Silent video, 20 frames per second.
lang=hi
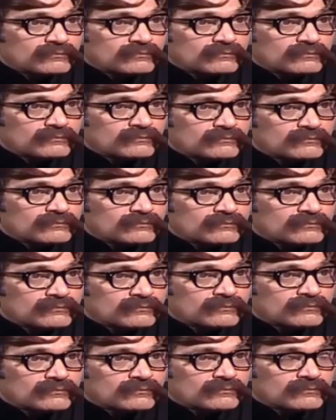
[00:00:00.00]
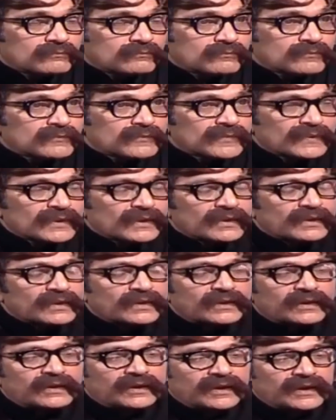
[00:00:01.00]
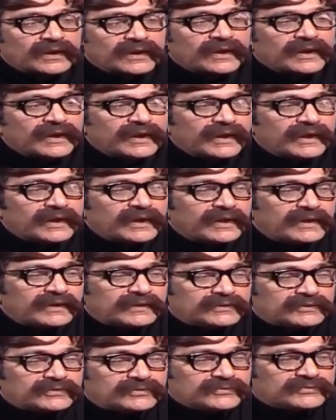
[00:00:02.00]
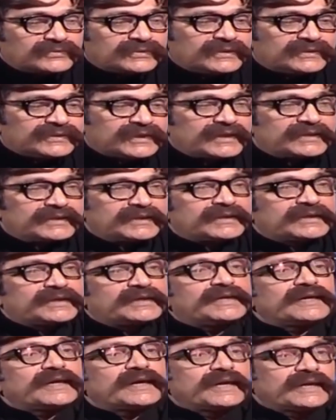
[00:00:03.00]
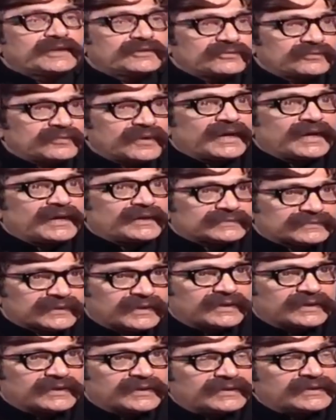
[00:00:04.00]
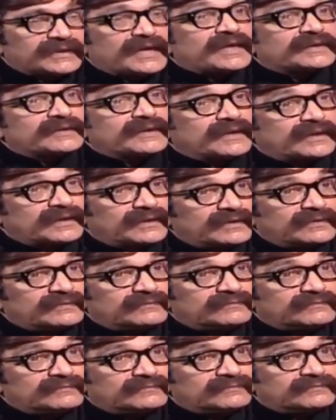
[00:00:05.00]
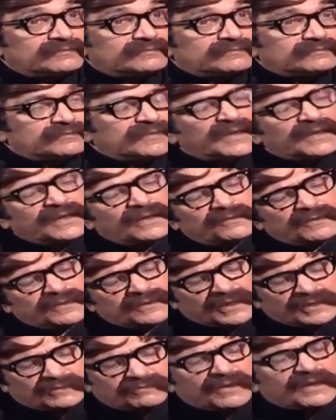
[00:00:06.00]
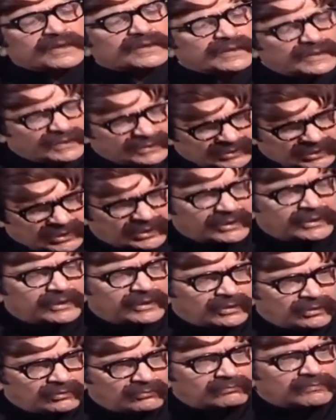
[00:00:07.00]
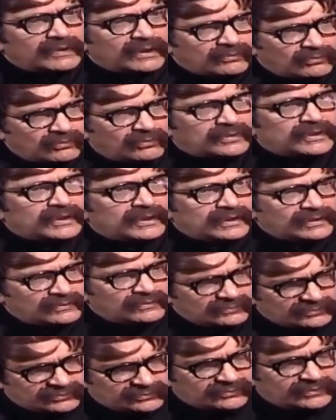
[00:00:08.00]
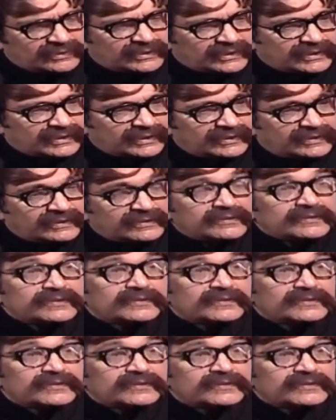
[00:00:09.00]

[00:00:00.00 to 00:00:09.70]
आप दूसरी शादी कर लें दूसरी शादी कर लें कहना तो बड़ा आसान है याद रखना मेरी हमेशा एक बात कहीं लिख लेना मैं कोट कर रहा हूँ उसको लिख लेना